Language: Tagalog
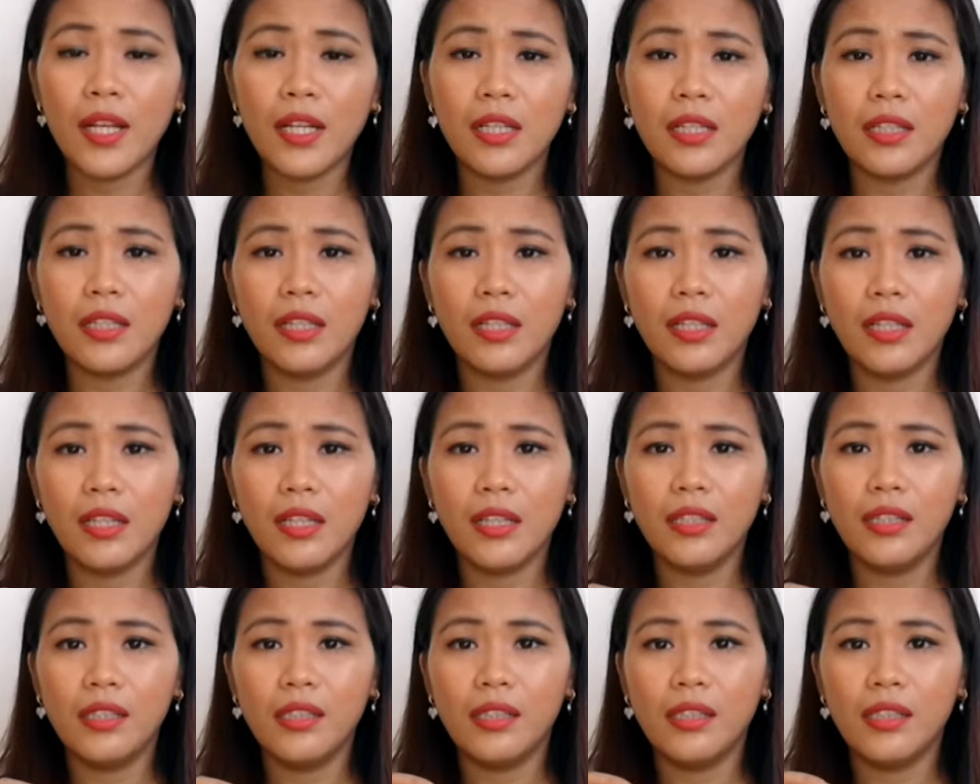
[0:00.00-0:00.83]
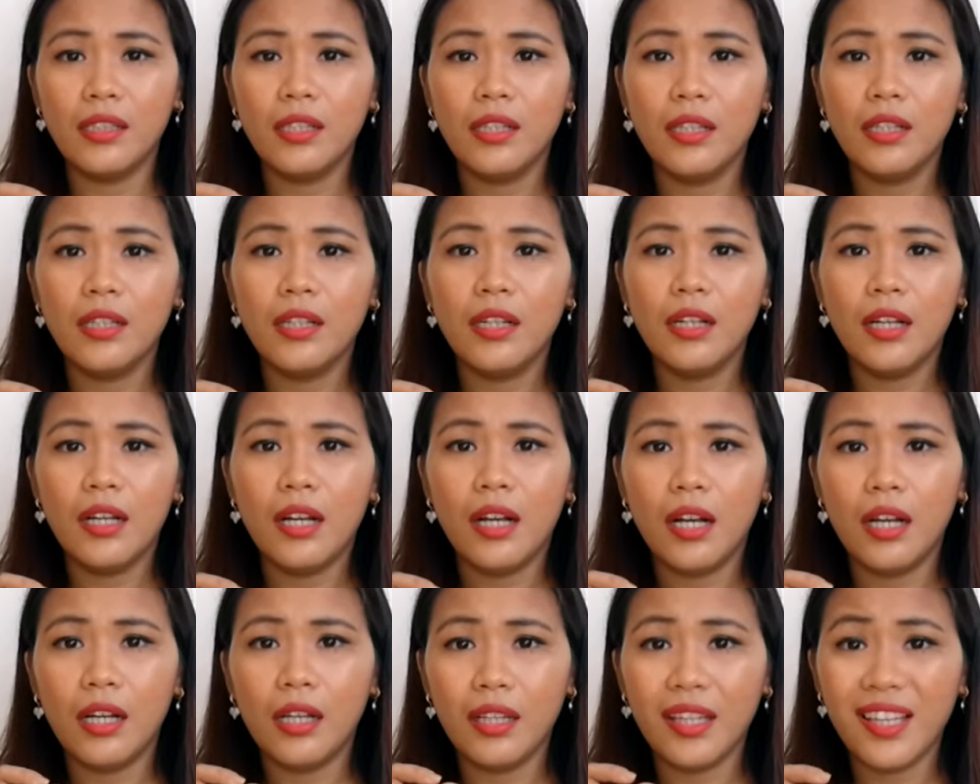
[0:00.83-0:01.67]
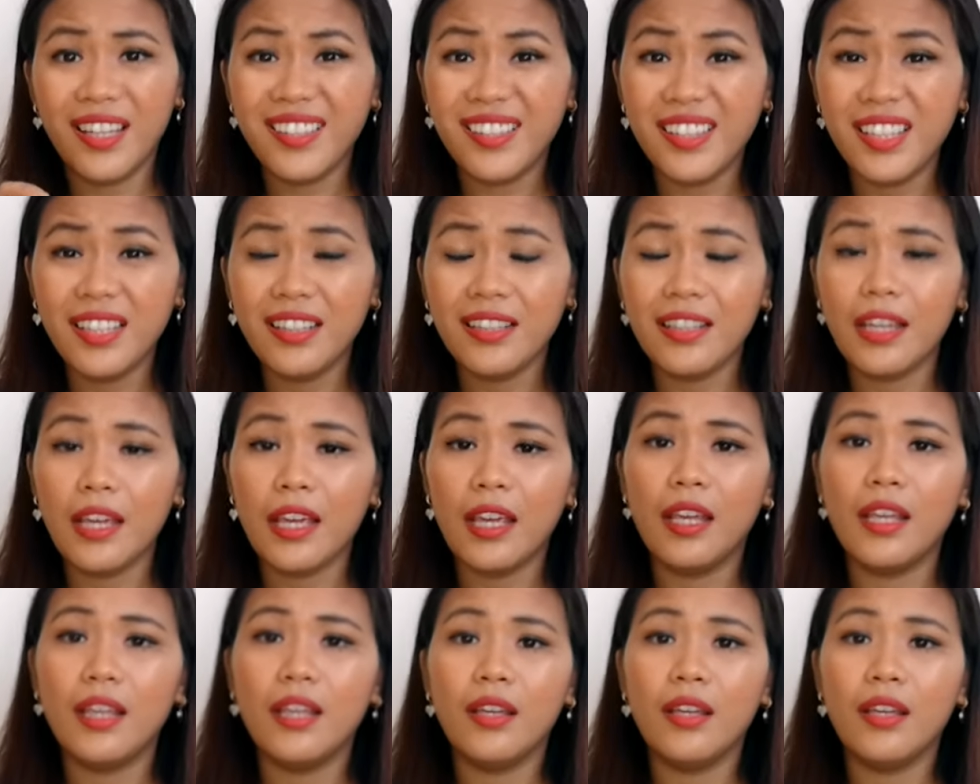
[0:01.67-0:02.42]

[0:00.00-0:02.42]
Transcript: nagiging uh, ah, 18K.